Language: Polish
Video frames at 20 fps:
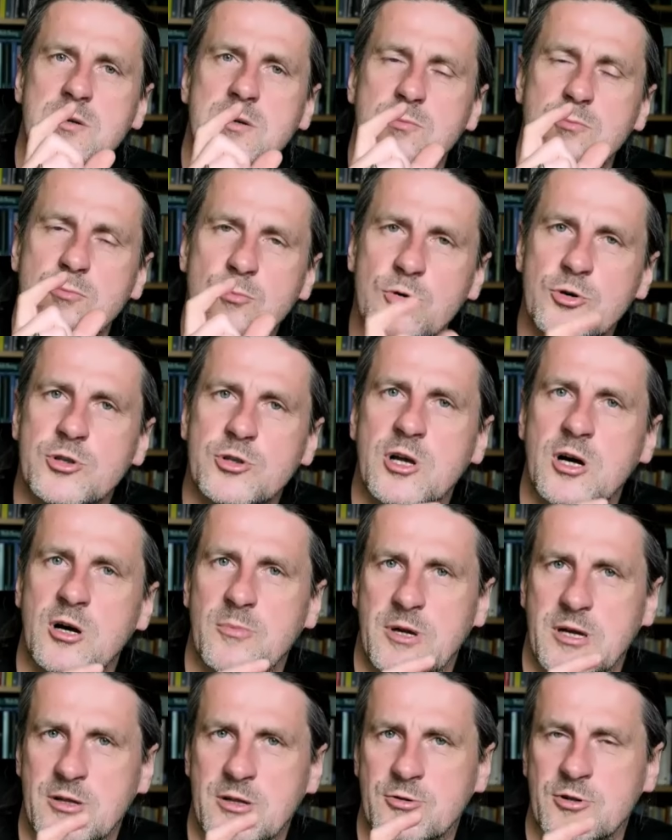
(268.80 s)
Mój
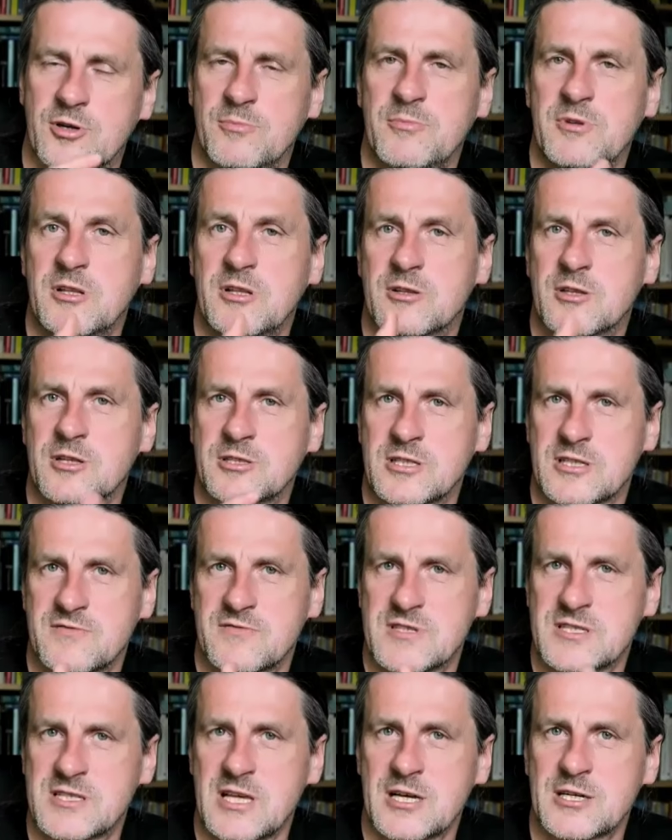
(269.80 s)
domek, który mi dotychczas
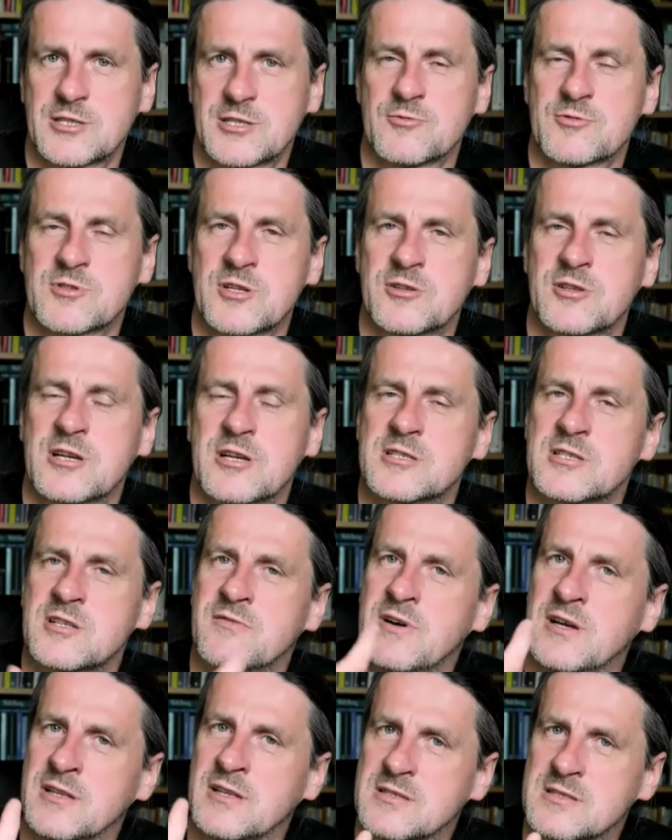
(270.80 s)
wystarczał,
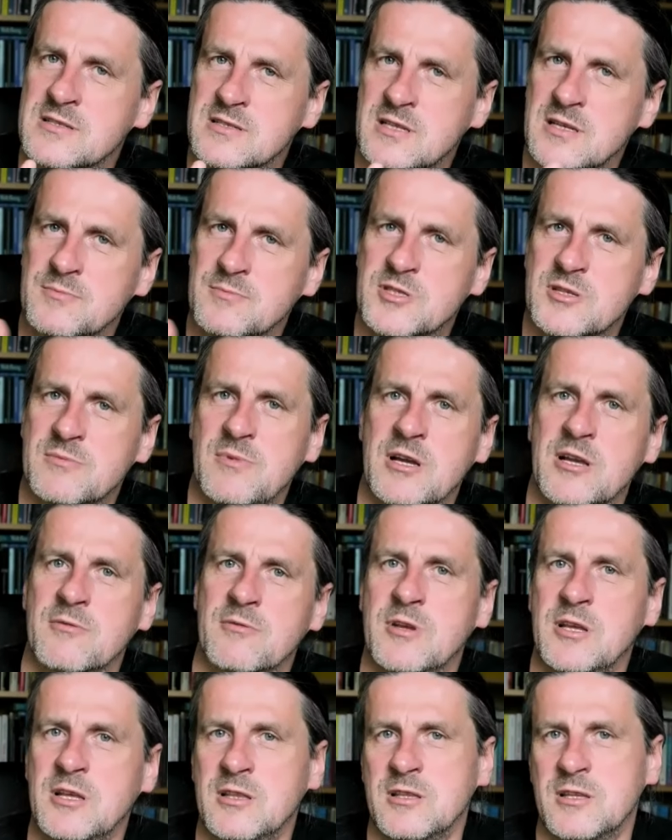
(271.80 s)
skontrastowany z tym, co mają
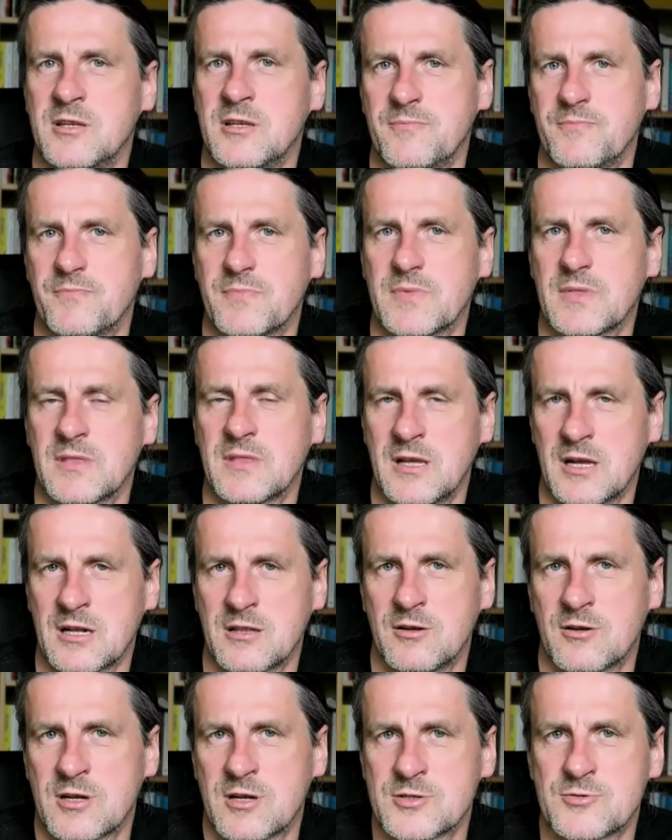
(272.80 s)
inni, nagle
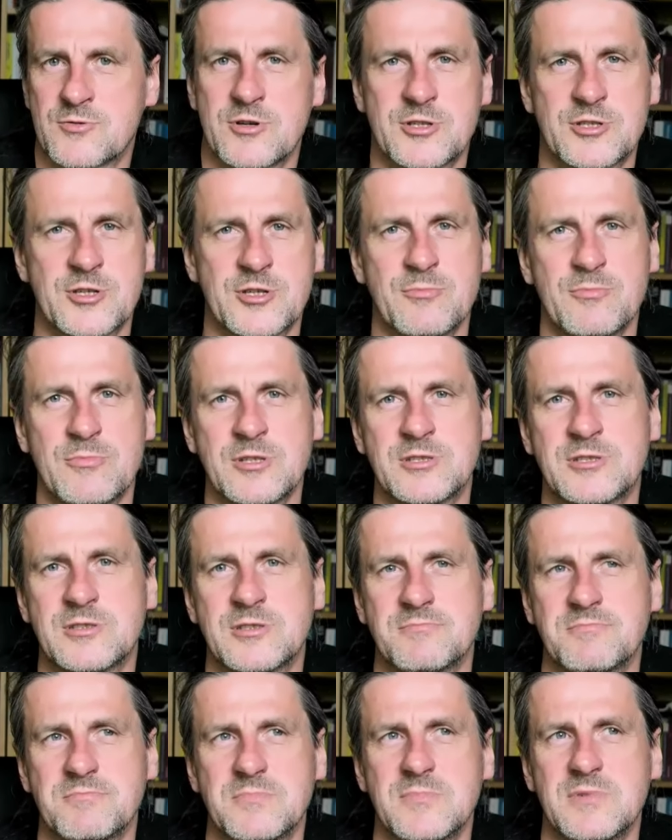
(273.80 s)
okazuje się być
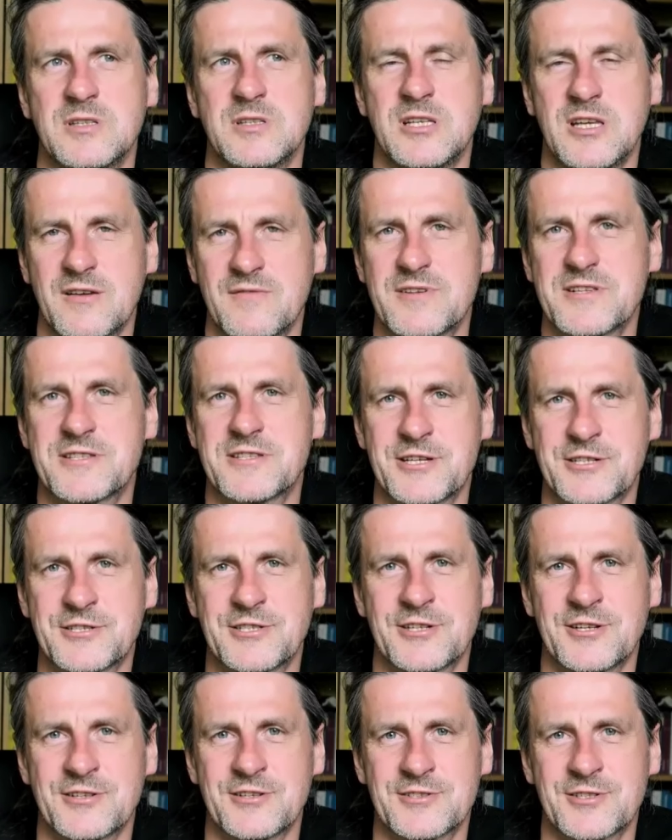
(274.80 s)

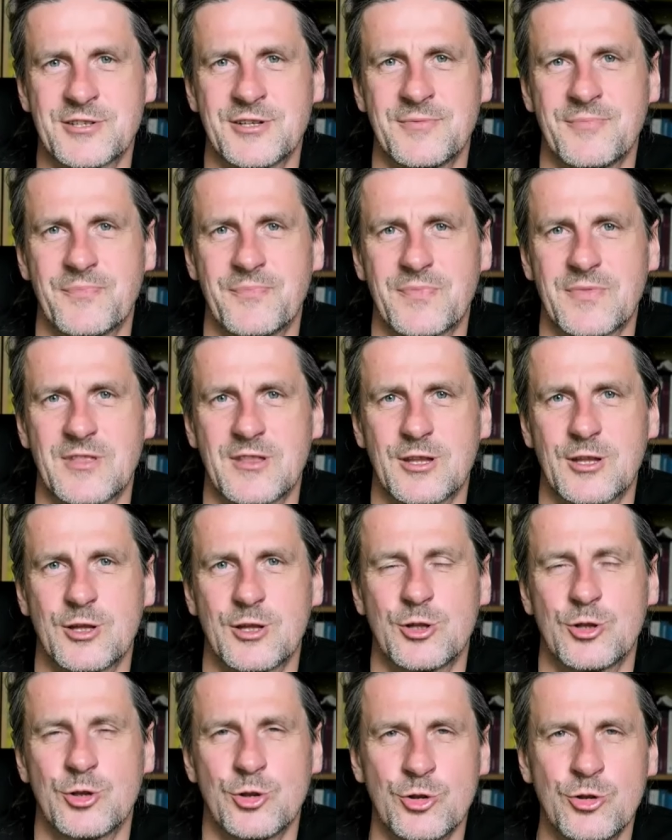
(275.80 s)
niewystarczająco
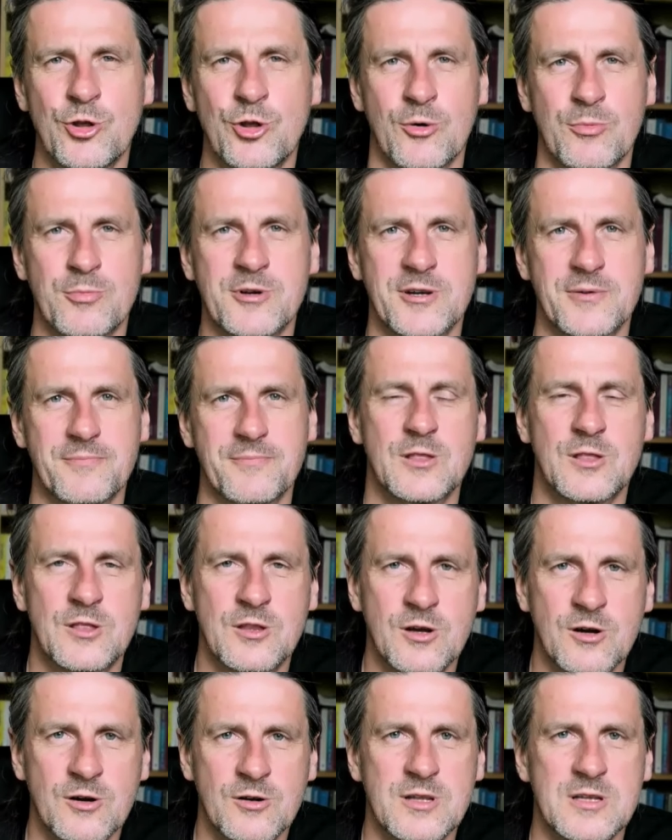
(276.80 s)
dobry.
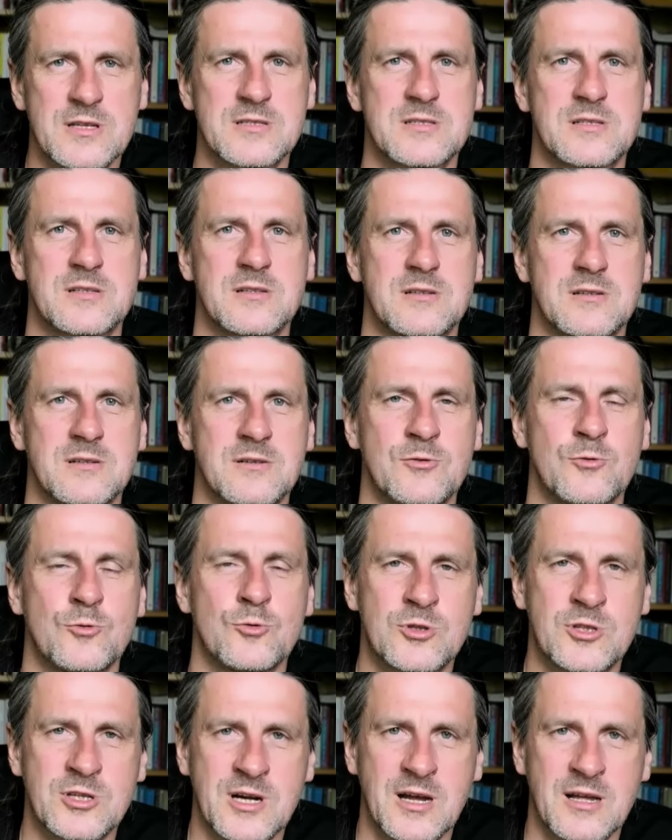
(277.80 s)
To jest
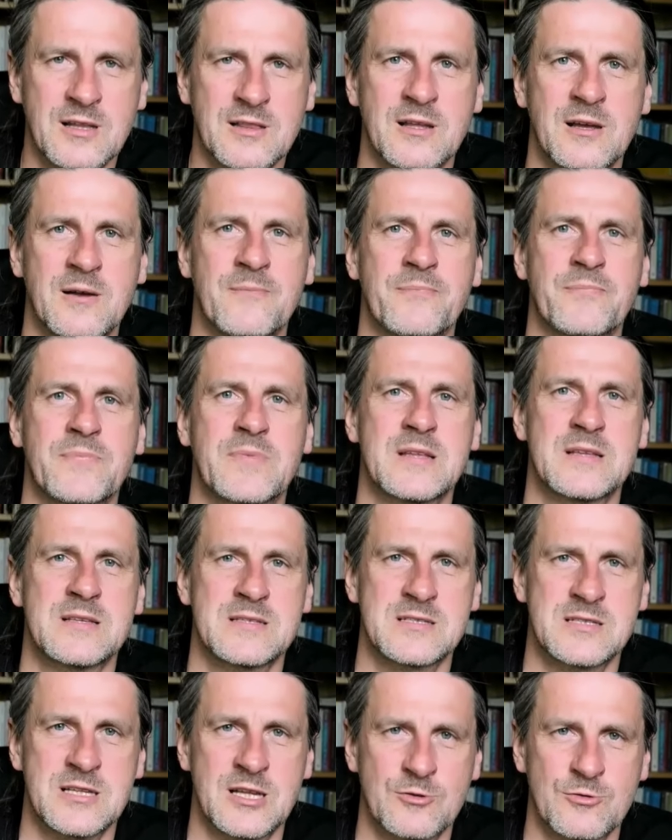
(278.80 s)
utrata
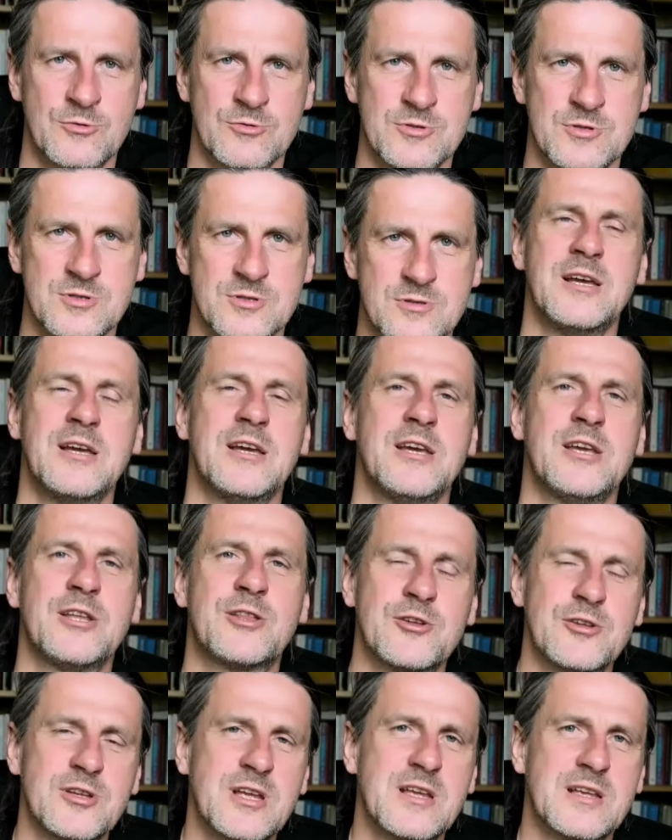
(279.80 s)
statusu. I to
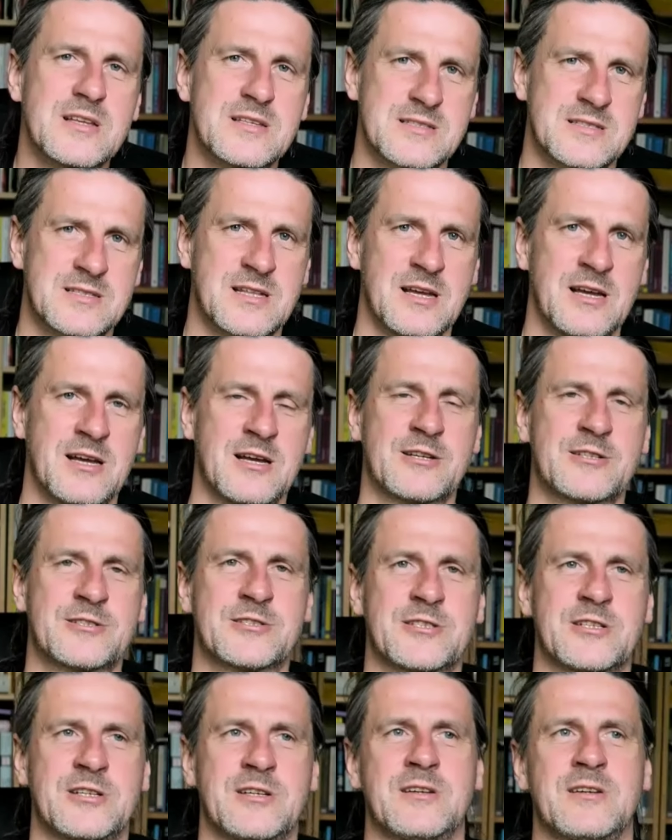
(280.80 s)
nie jest tak,
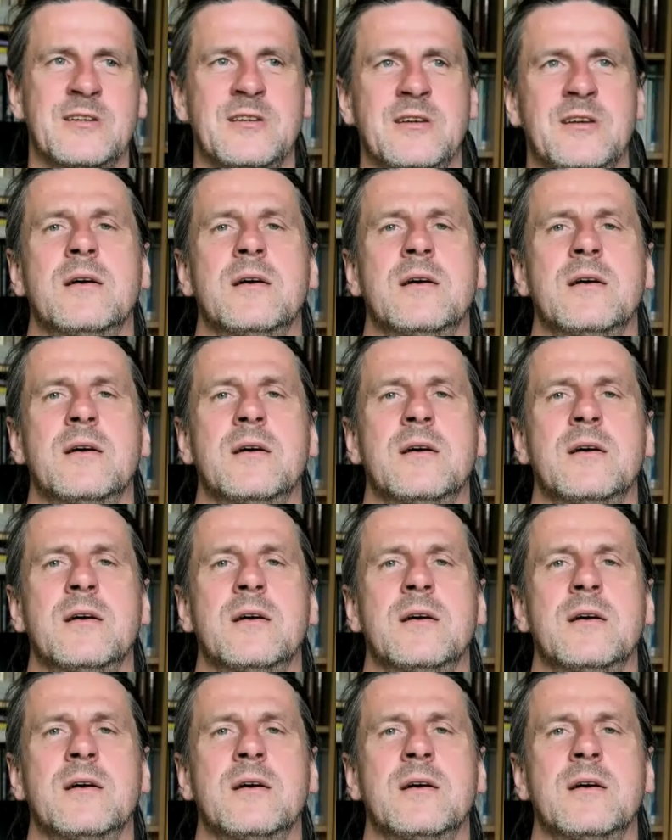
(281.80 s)
że